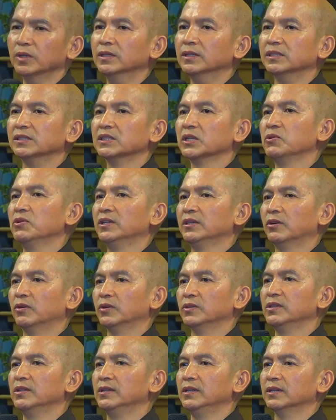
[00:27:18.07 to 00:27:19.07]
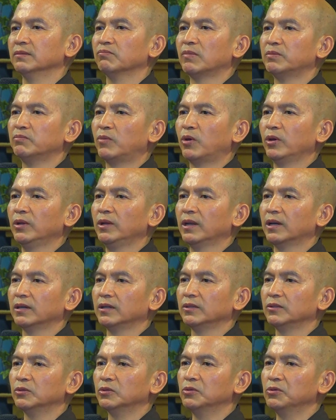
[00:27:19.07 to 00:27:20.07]
thường xuyên ngồi thiền, mà mỗi
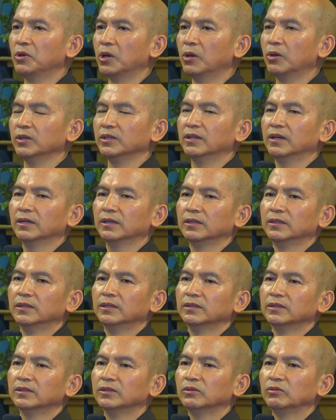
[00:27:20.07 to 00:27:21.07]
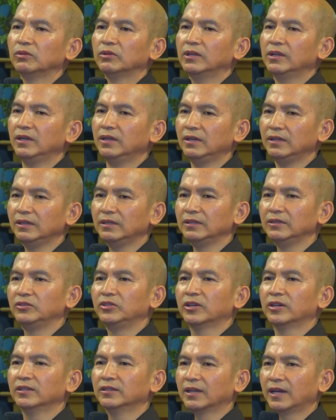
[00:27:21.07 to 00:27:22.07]
lần cụ ngồi đó thì
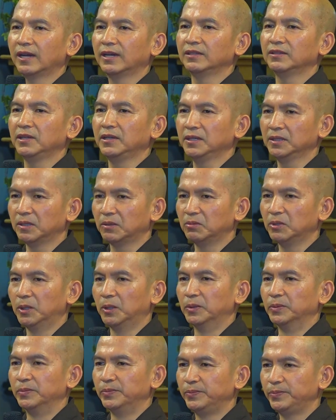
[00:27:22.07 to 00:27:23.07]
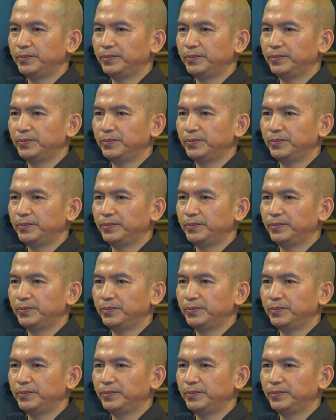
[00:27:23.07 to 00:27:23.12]
trên hai tiếng đồng hồ.